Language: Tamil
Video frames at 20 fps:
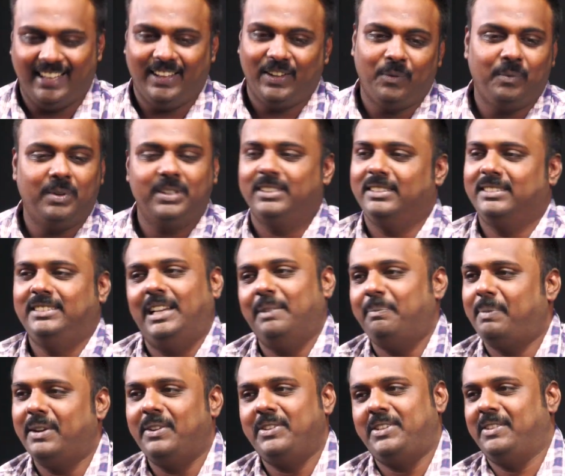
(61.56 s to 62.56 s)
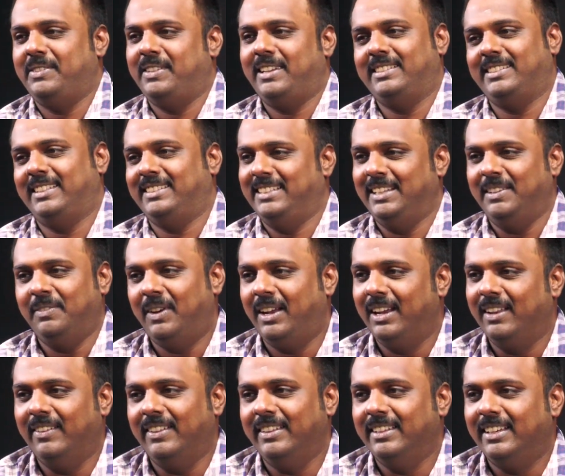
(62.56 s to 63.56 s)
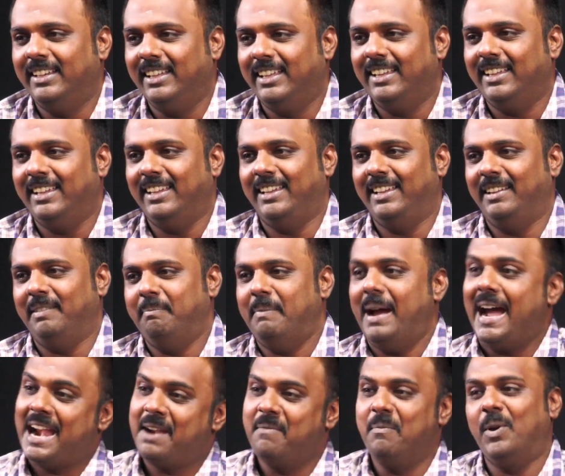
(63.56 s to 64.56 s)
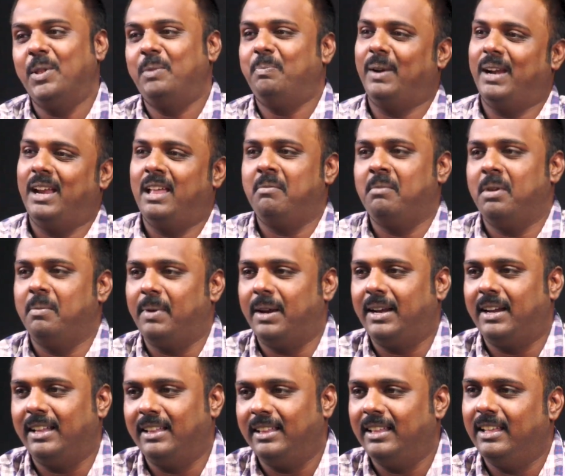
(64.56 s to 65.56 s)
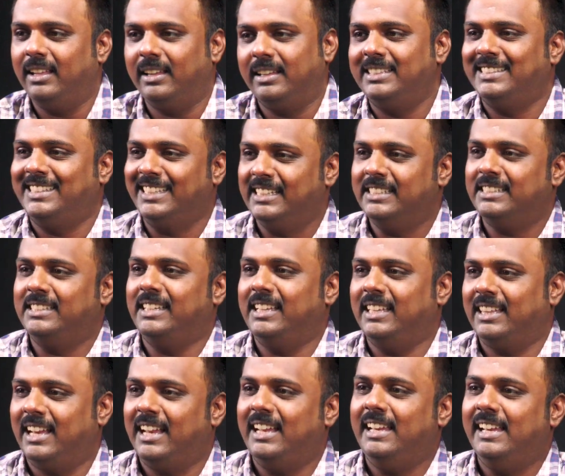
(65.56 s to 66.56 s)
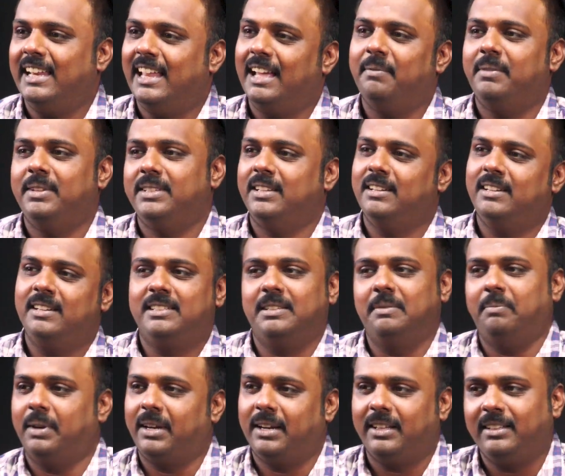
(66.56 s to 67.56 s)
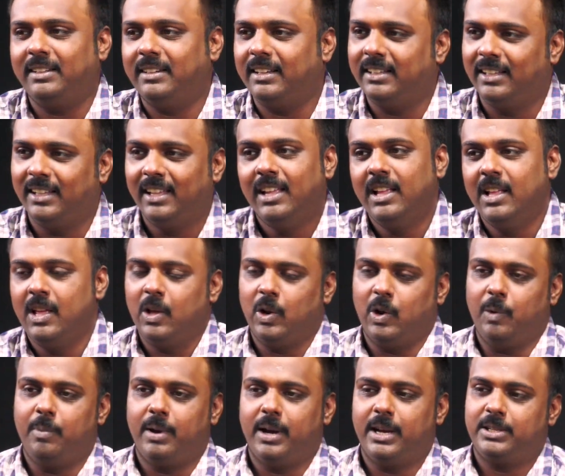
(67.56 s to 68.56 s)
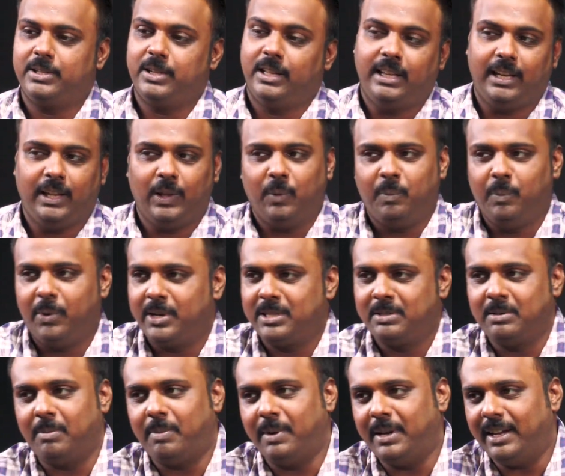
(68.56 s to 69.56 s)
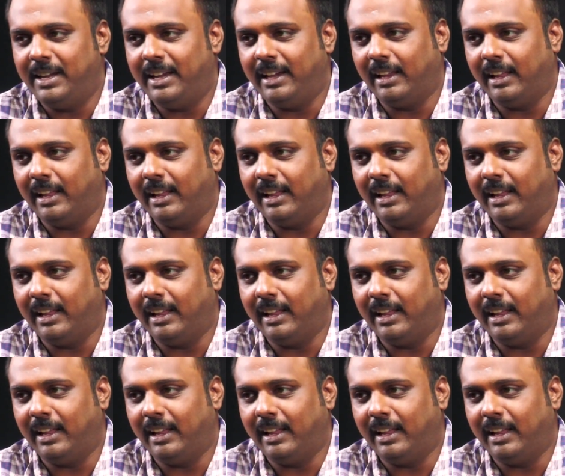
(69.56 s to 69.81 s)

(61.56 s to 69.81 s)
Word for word: அது ரொம்ப சிறப்பான விஷயம் தானே சார் சினிமாவில் வந்துட்டு பேட் மூத் பண்ணாம பண்றது கிசு கிசு அதெல்லாம் இல்லாம ஜேர்னலிசம் பண்றதுன்றது ரொம்ப கஷ்டம் அது நீங்க ரொம்ப வருஷமா பண்ணிட்டு